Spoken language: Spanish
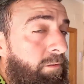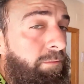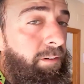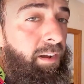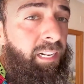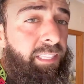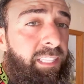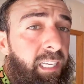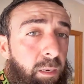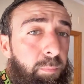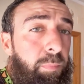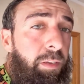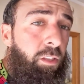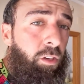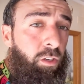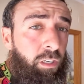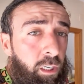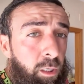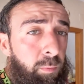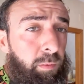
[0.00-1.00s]
Falta el
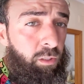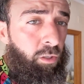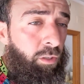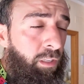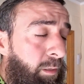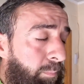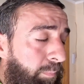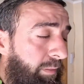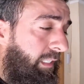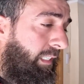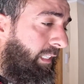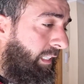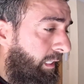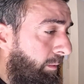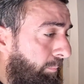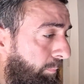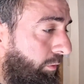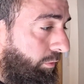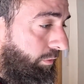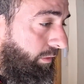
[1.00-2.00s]
medio kilómetro del
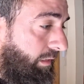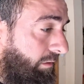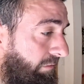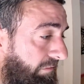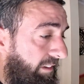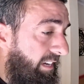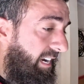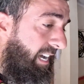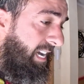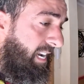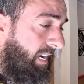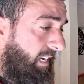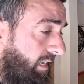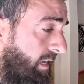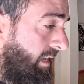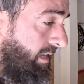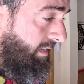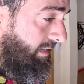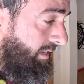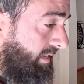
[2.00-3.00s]
principio y del final,
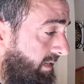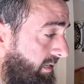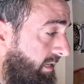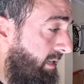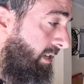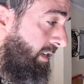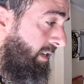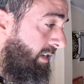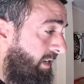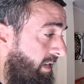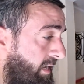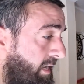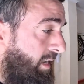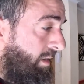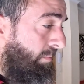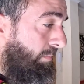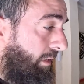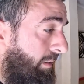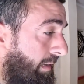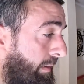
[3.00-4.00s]

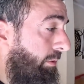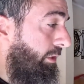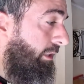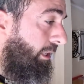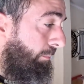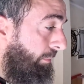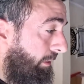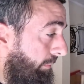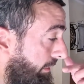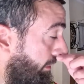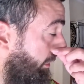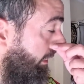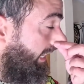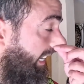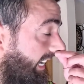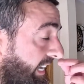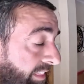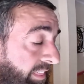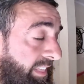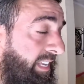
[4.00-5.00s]
pero vamos, el primero
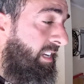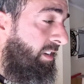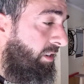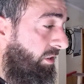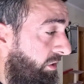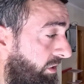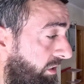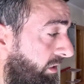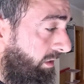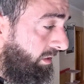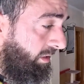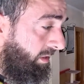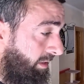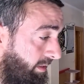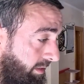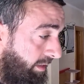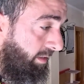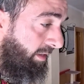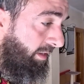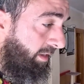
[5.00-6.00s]
será 5
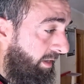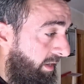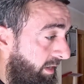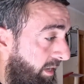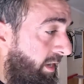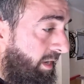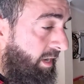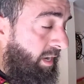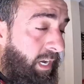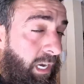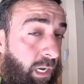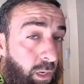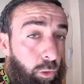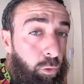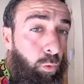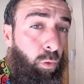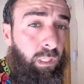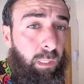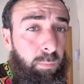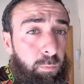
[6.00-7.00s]
y
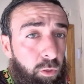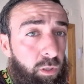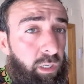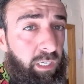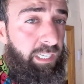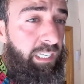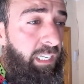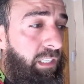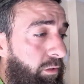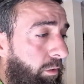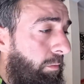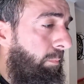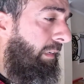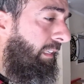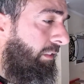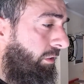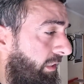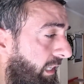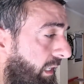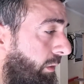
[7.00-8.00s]
los últimos 500
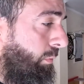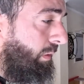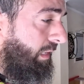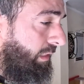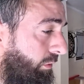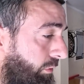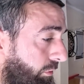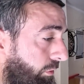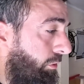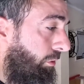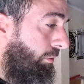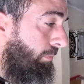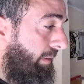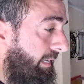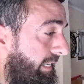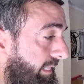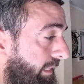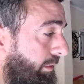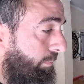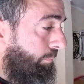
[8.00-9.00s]
metros a
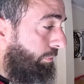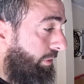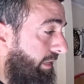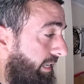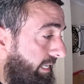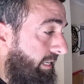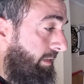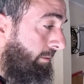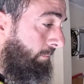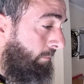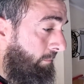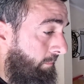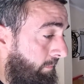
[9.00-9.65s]
4.20 por ahí.